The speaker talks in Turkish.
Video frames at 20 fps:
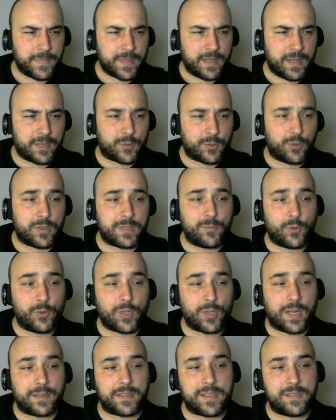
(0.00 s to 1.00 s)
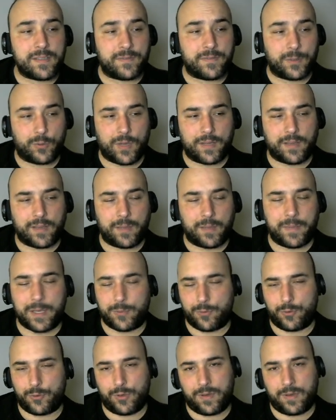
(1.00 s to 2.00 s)
Ha, short artı sıfır diyor. Atak 5
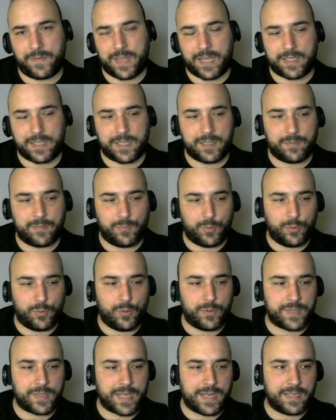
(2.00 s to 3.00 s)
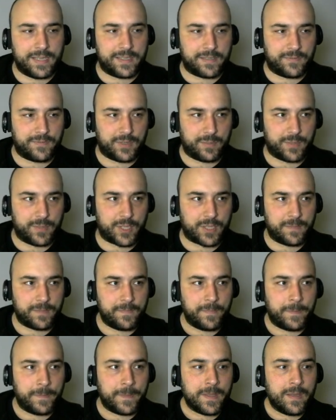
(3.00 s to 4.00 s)
diyor. Çok affedersiniz. Büyülü özelliği sıfırmış.
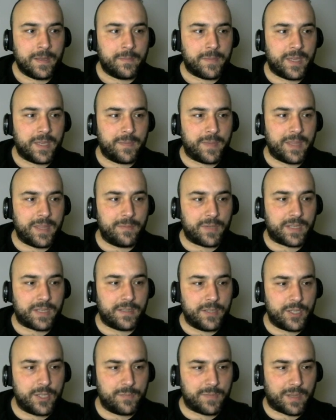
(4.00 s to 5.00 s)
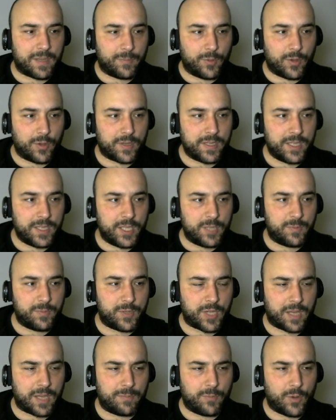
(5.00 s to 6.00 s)
Peki benim kılıcım da mı yok? Hiçbir
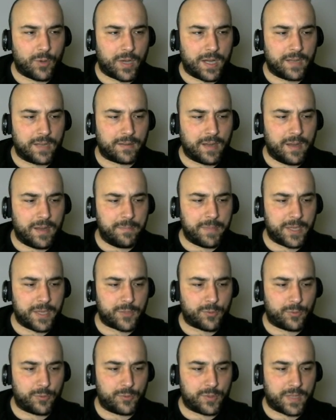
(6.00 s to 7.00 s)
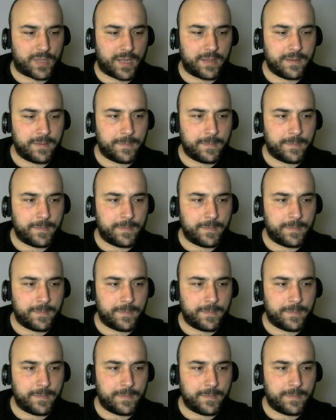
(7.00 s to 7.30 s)
şeyim yok. Atağım 5 o yüzden.